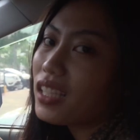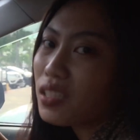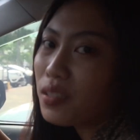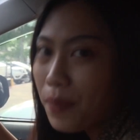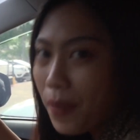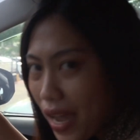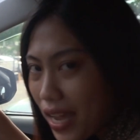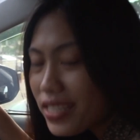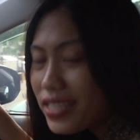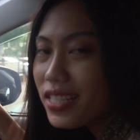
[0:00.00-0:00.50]

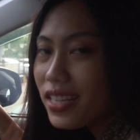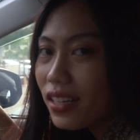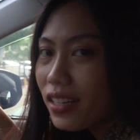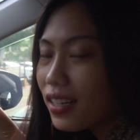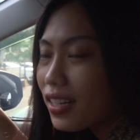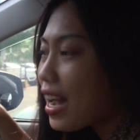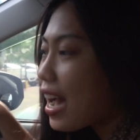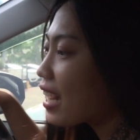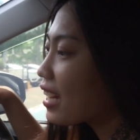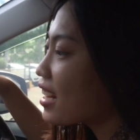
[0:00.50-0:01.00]
tetap aja
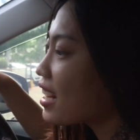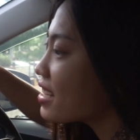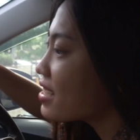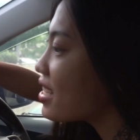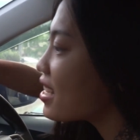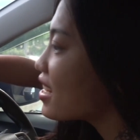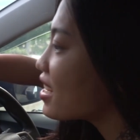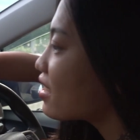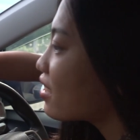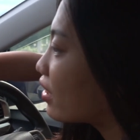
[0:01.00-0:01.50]
karena di
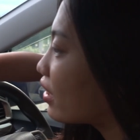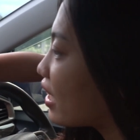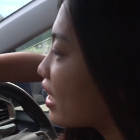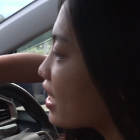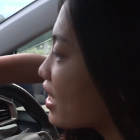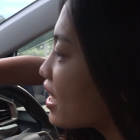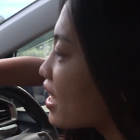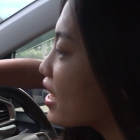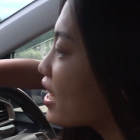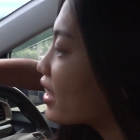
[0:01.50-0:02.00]
sini
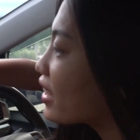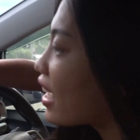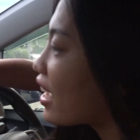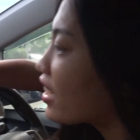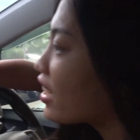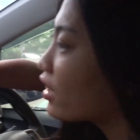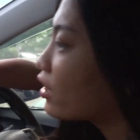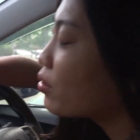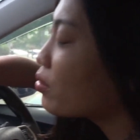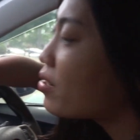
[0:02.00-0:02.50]
nih
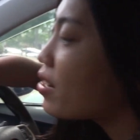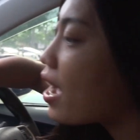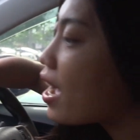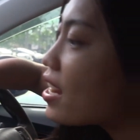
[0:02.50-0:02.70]
gigitannya tuh